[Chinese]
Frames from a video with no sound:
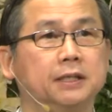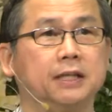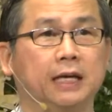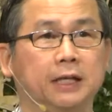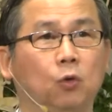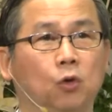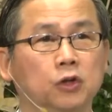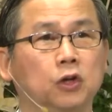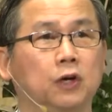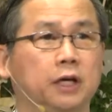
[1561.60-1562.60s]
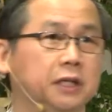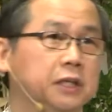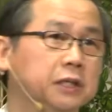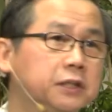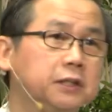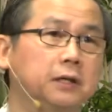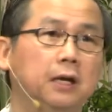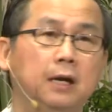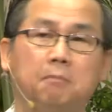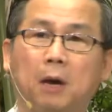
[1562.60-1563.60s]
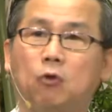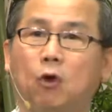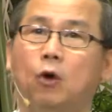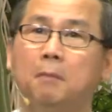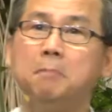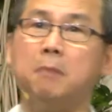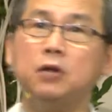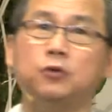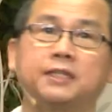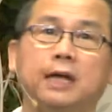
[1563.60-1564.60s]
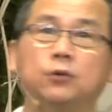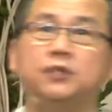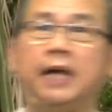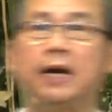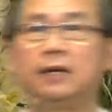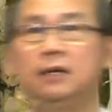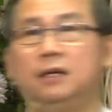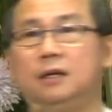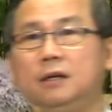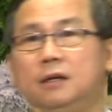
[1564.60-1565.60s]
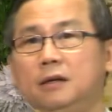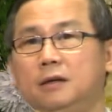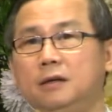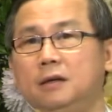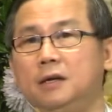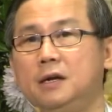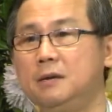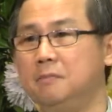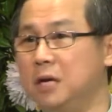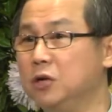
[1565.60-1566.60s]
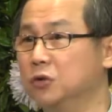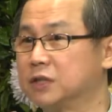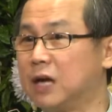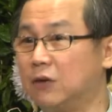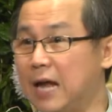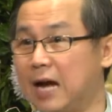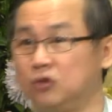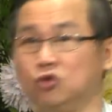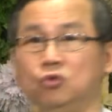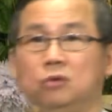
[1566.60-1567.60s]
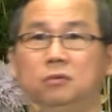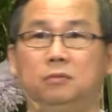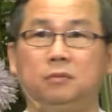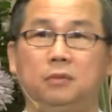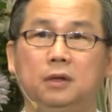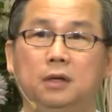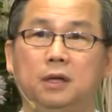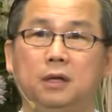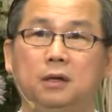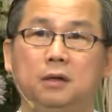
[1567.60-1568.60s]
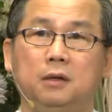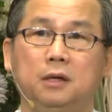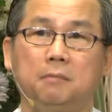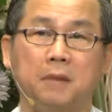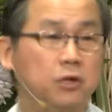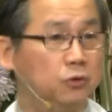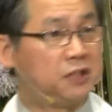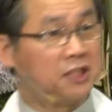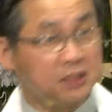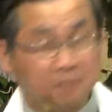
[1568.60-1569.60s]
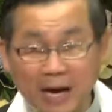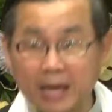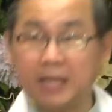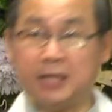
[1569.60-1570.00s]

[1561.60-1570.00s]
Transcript: 彩的活动和仪式，包括我们没有烧香，没有烧蜡烛，没有祭拜礼，